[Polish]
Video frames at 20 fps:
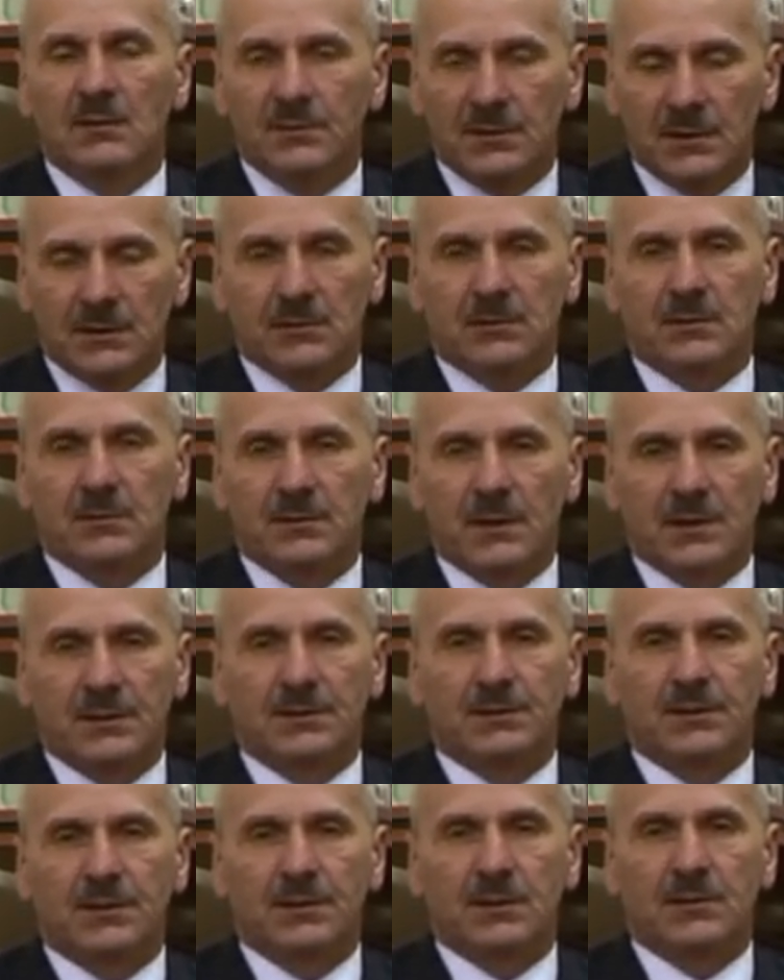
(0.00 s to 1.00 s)
Nie, to są
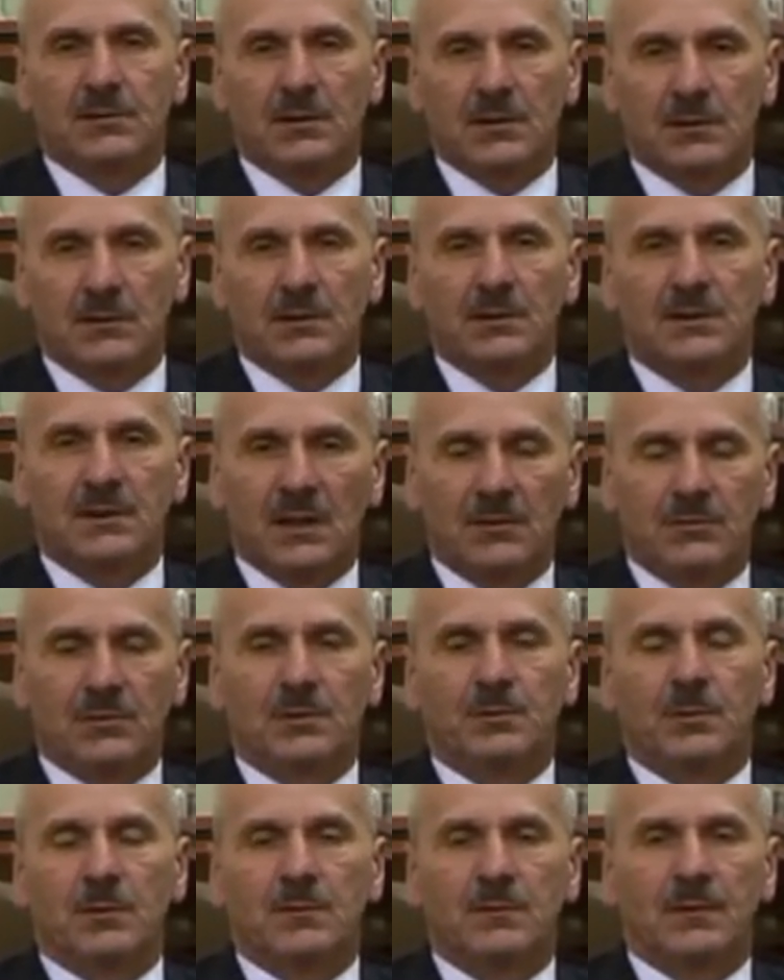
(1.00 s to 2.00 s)
ważne rzeczy, które, które trzeba
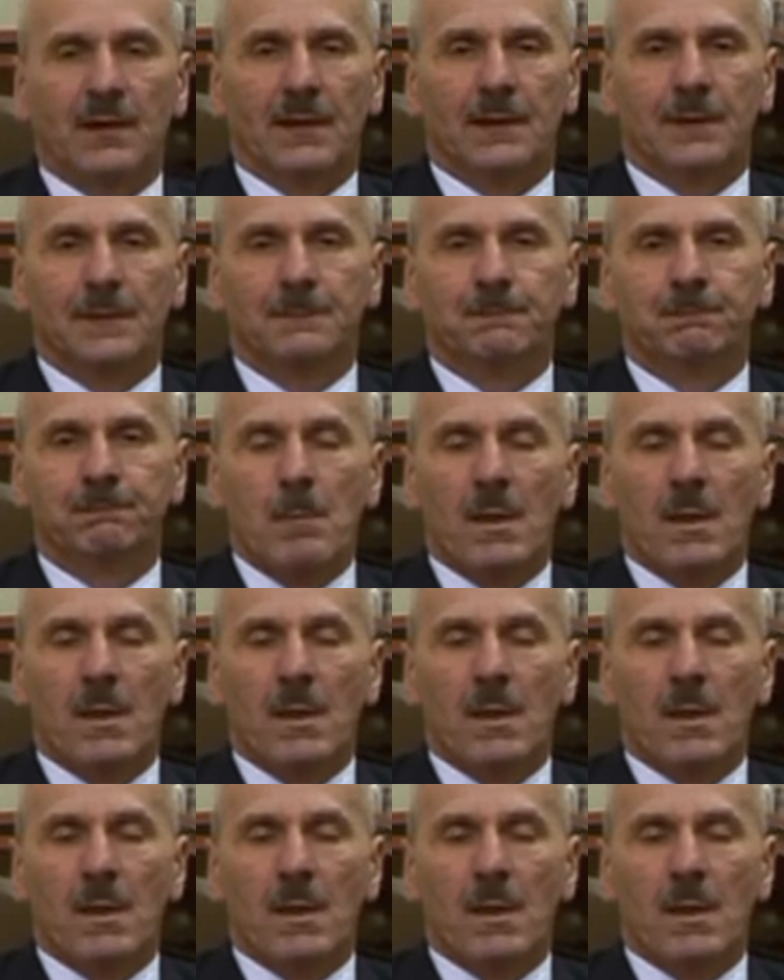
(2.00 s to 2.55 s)
wziąć pod uwagę.